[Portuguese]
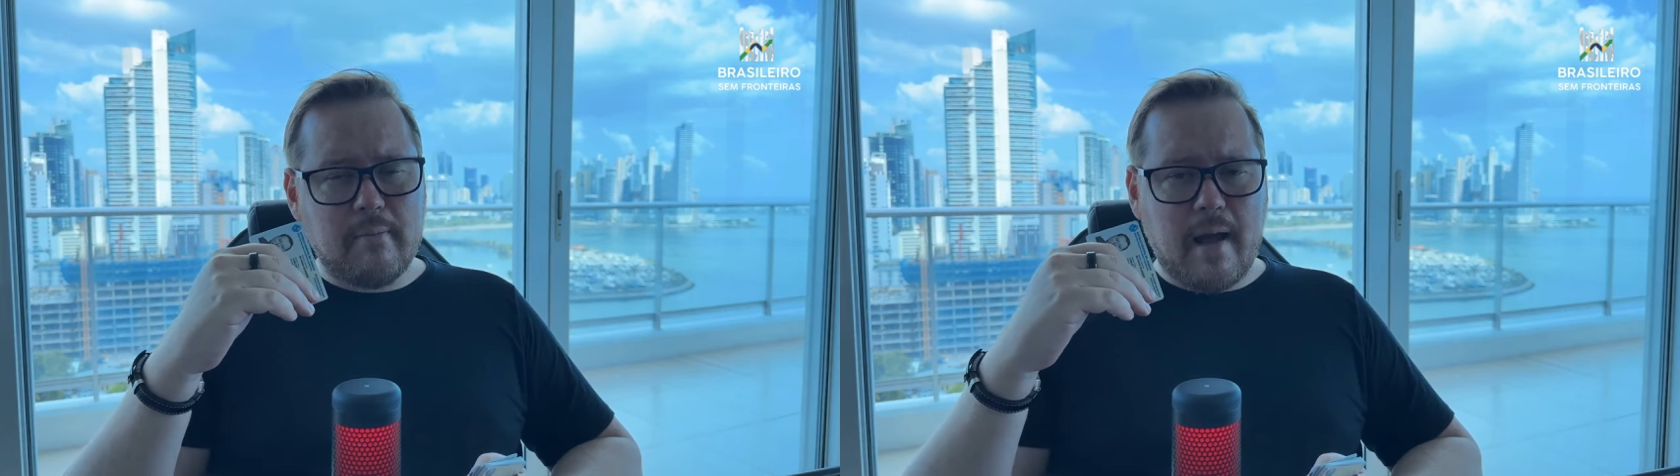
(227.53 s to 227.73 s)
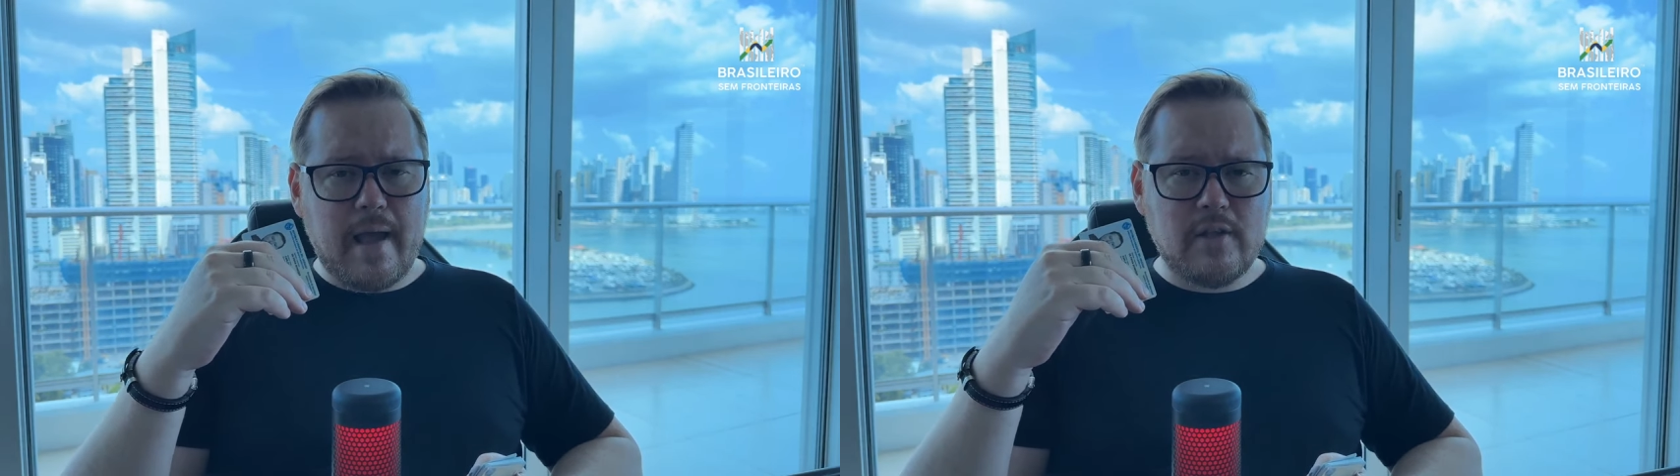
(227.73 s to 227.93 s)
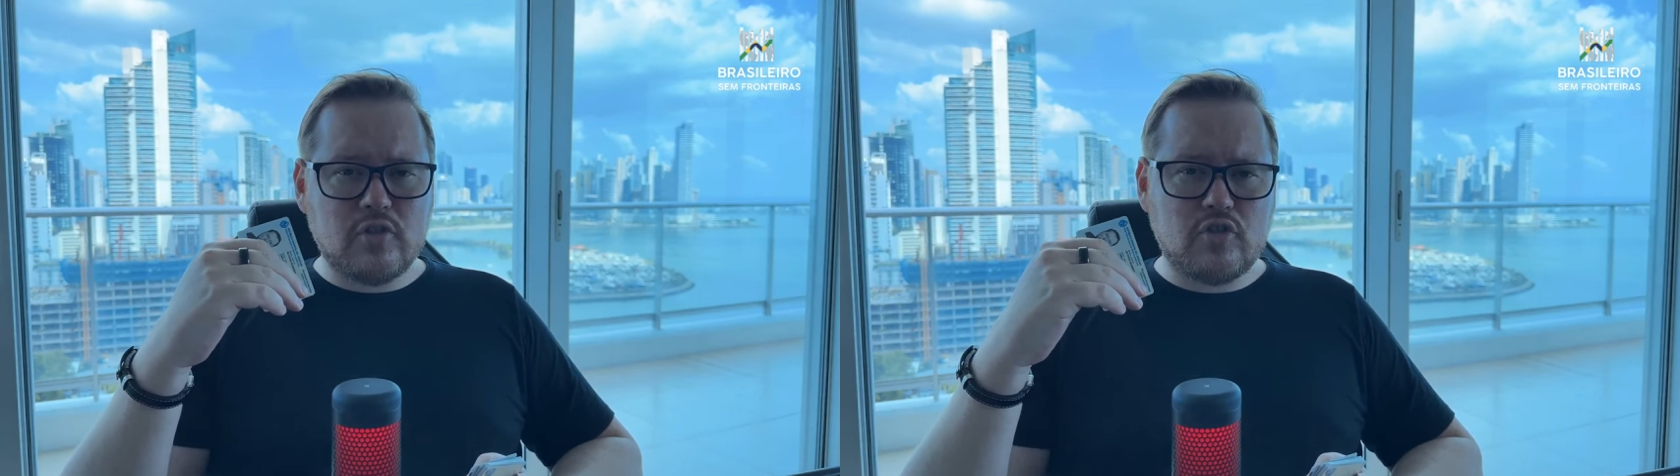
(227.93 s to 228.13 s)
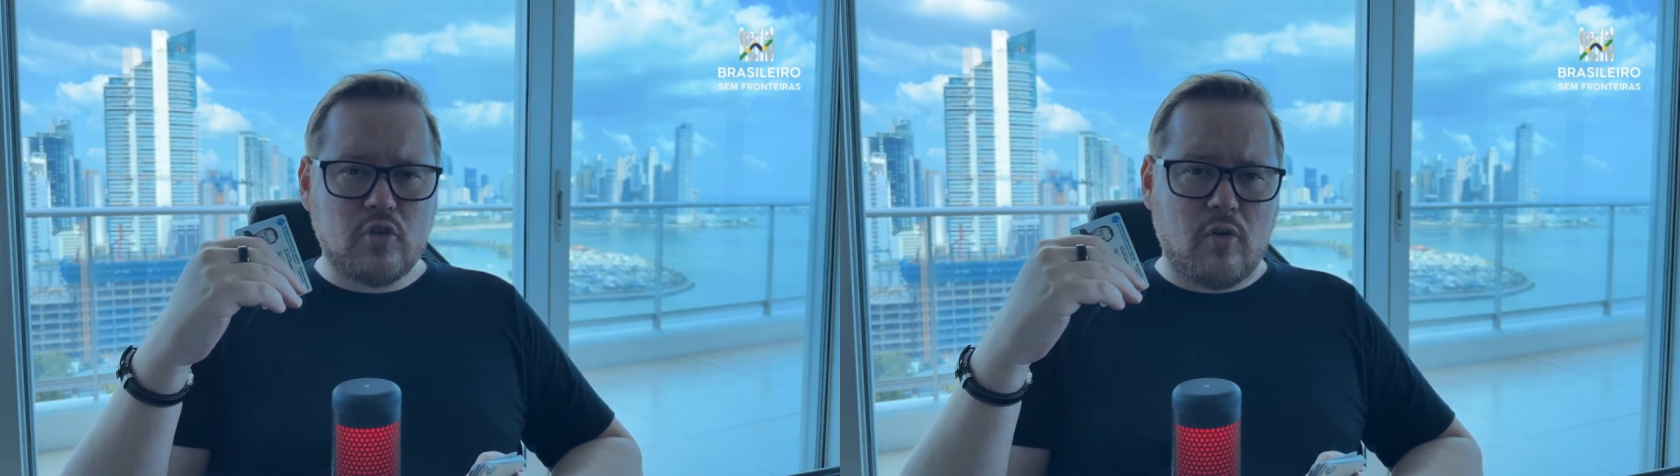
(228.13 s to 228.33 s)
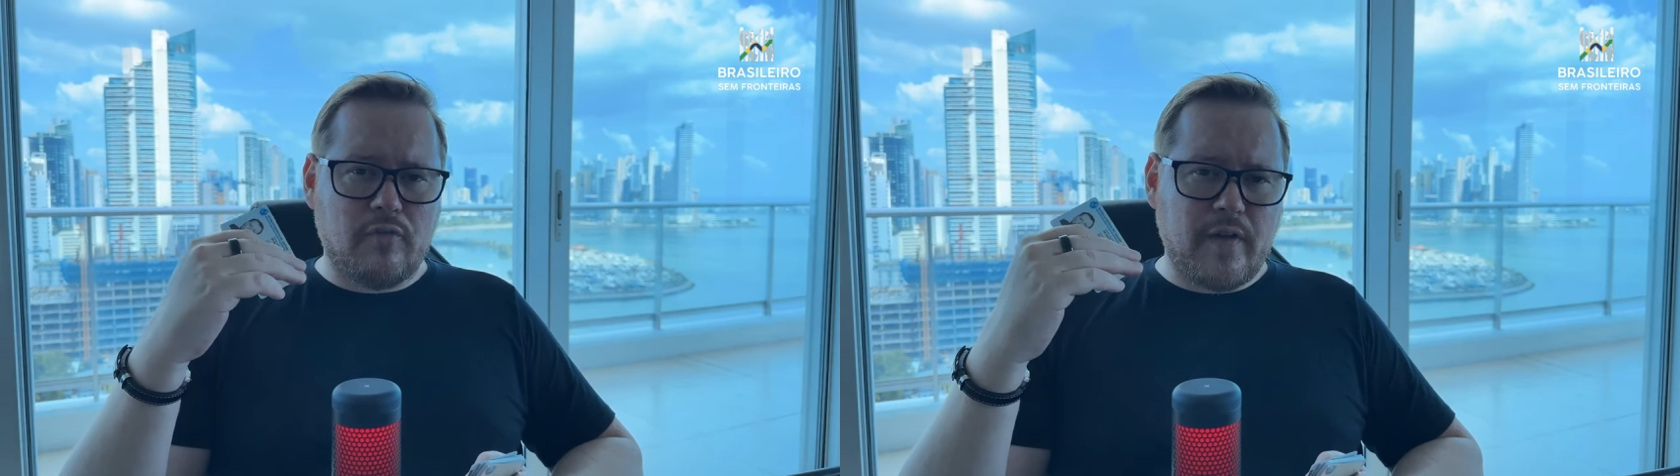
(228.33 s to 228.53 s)
mais de
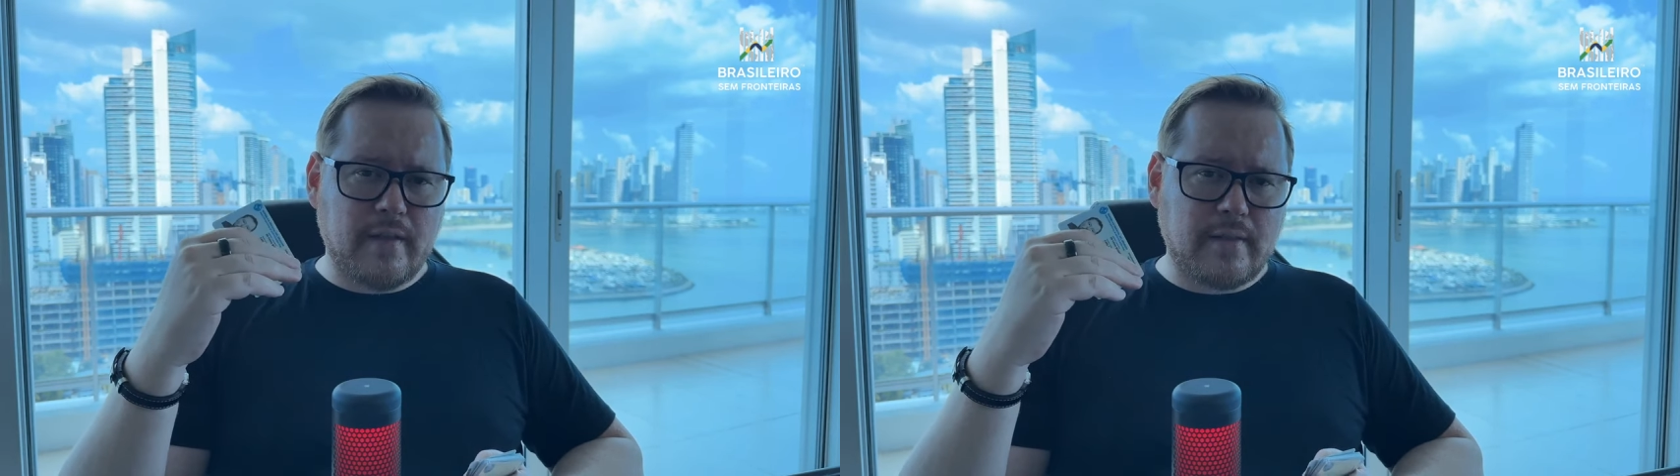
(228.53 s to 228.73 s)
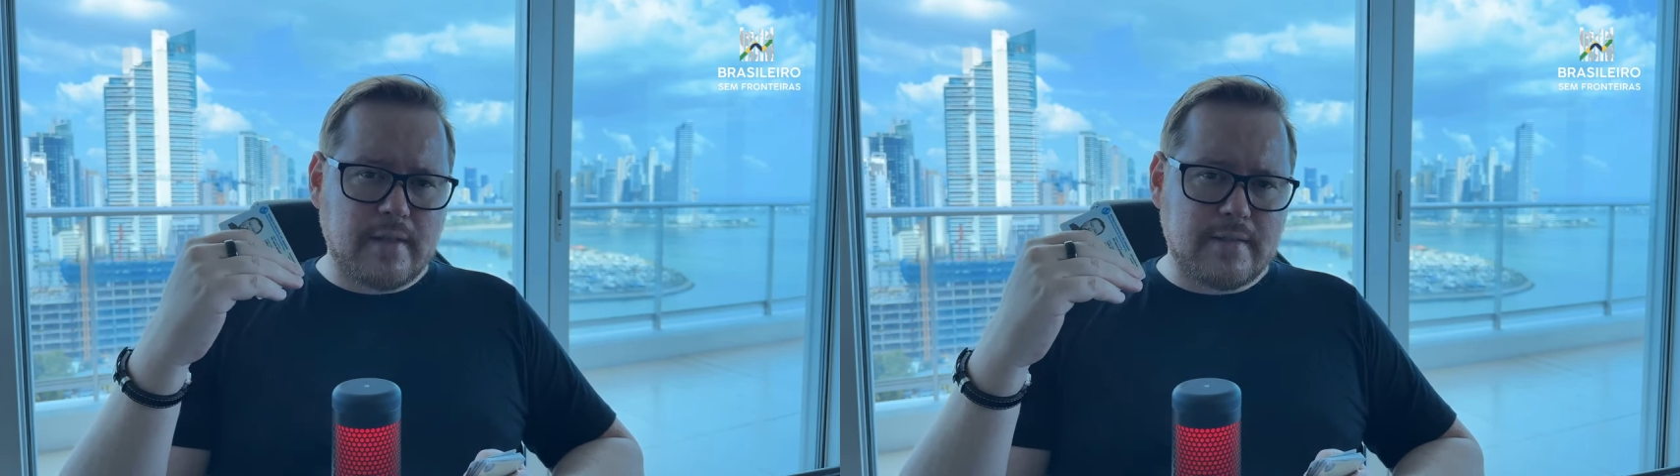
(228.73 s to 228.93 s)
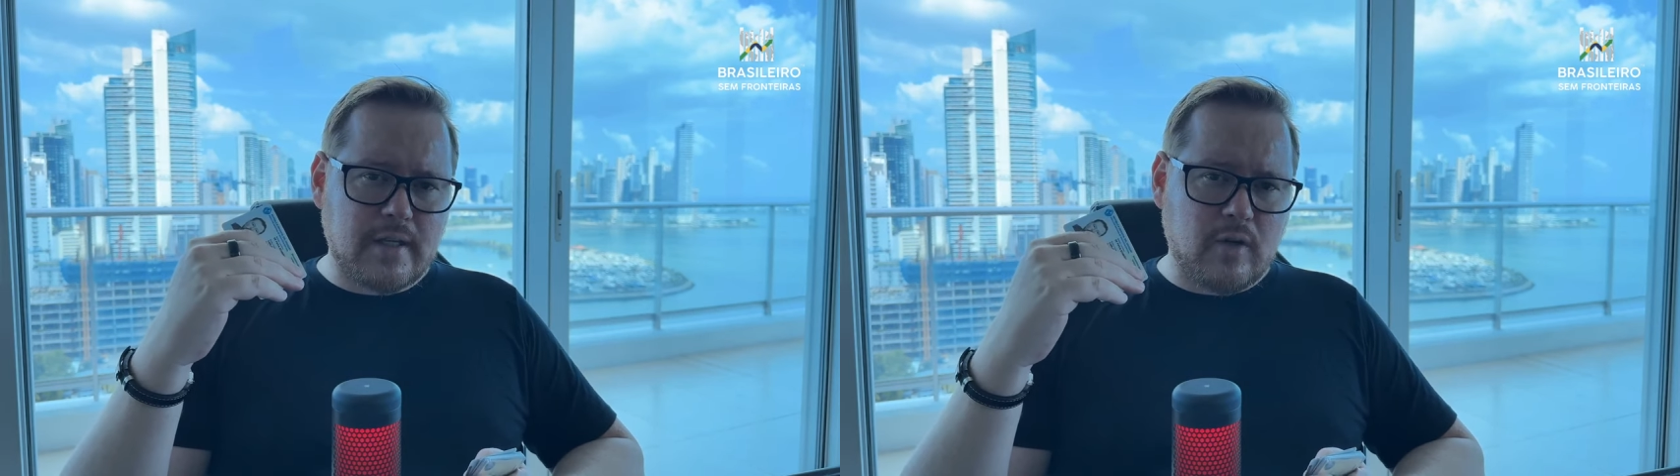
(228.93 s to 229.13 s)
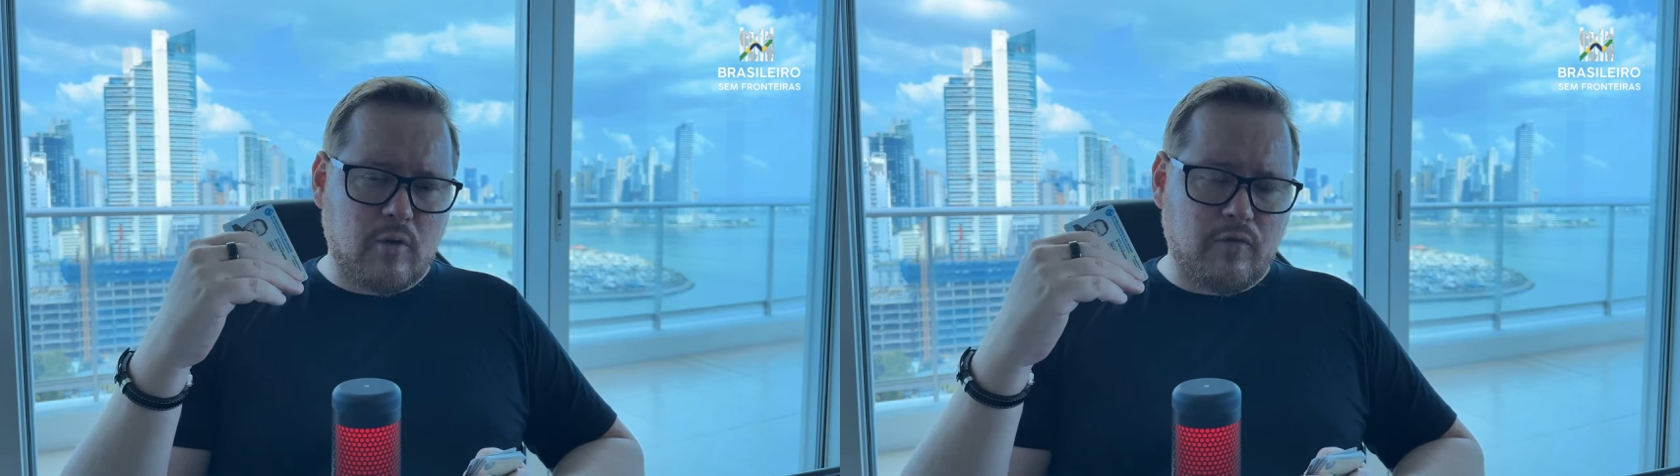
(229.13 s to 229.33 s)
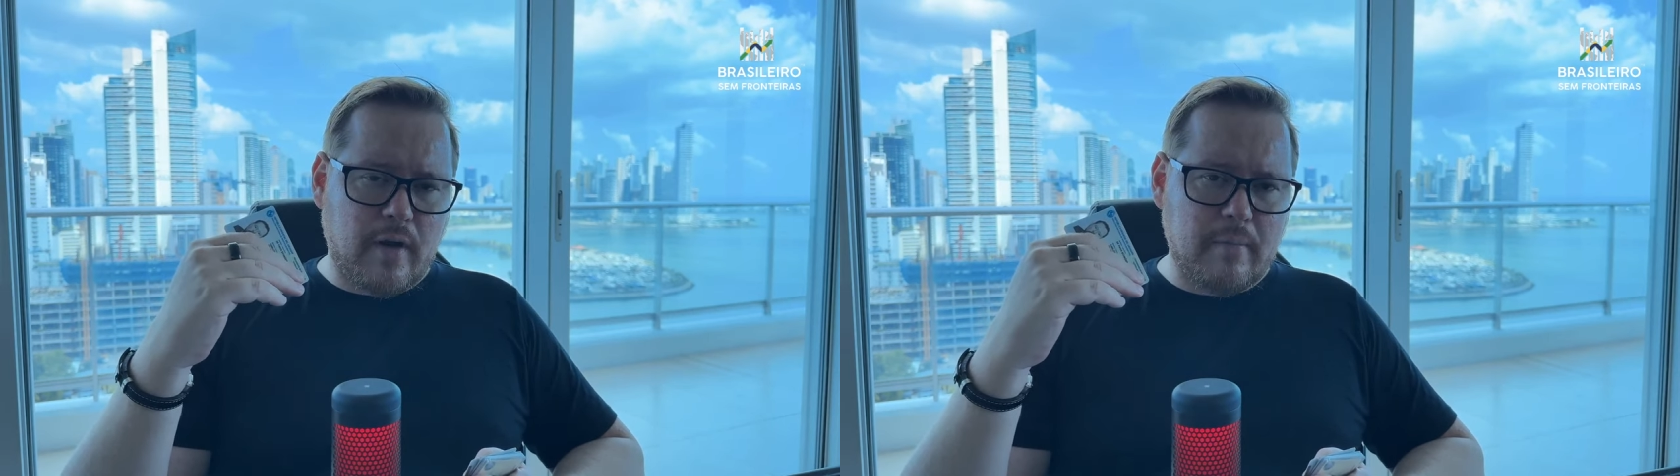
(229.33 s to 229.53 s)

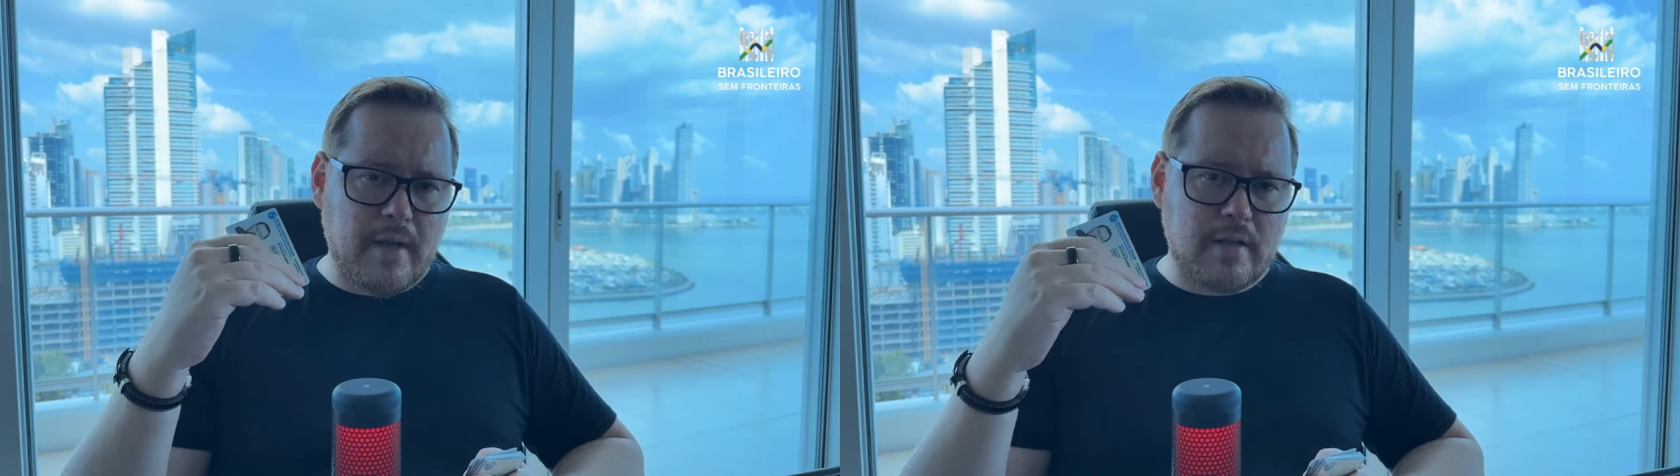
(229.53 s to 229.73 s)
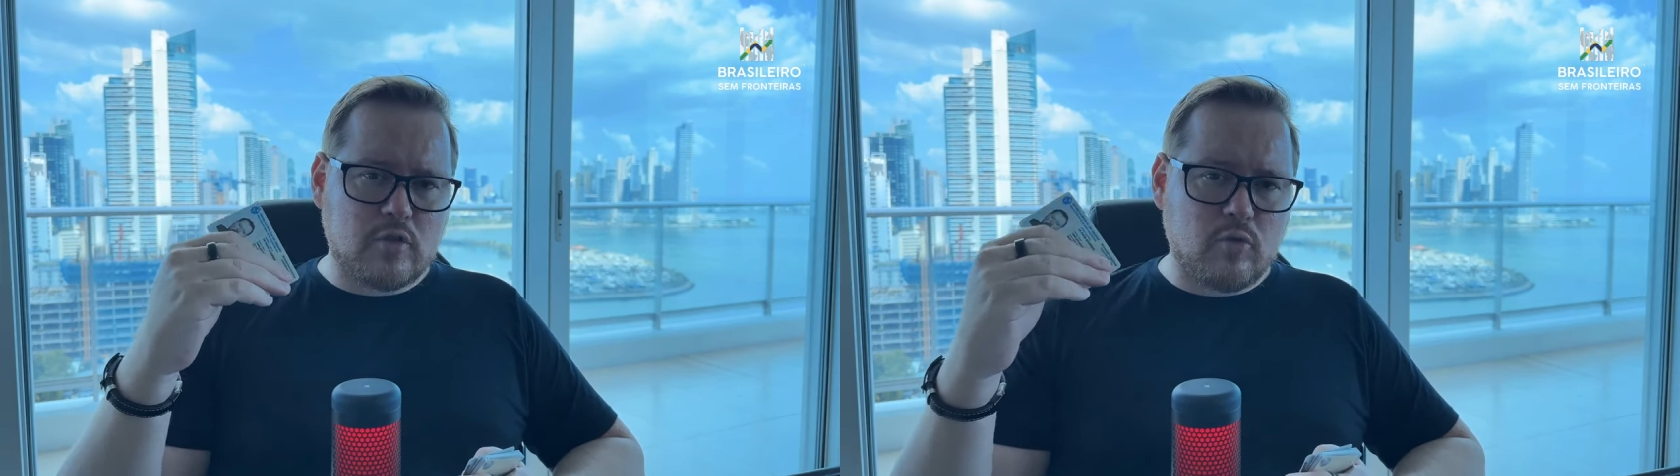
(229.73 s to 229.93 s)
95 famílias